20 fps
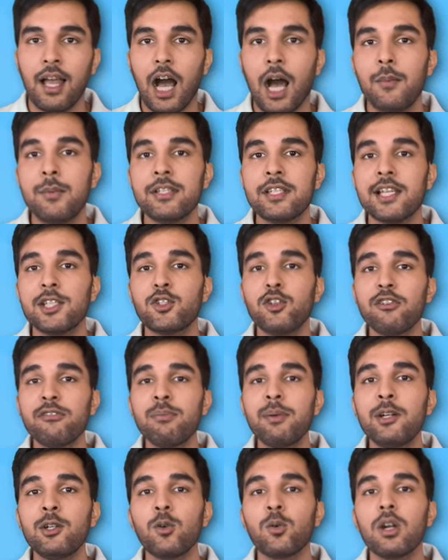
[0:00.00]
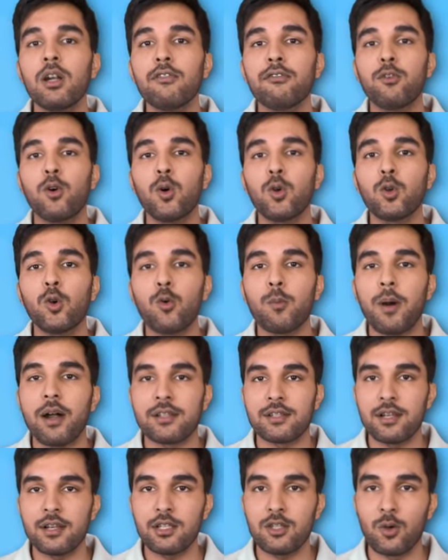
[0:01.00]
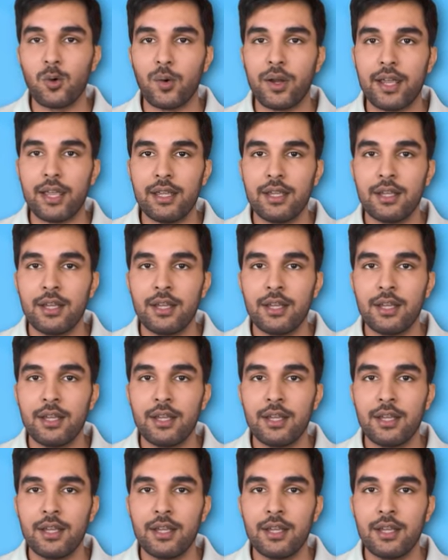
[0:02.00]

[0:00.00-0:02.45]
अब इस एच में टोटल फोर को पर्सन होंगे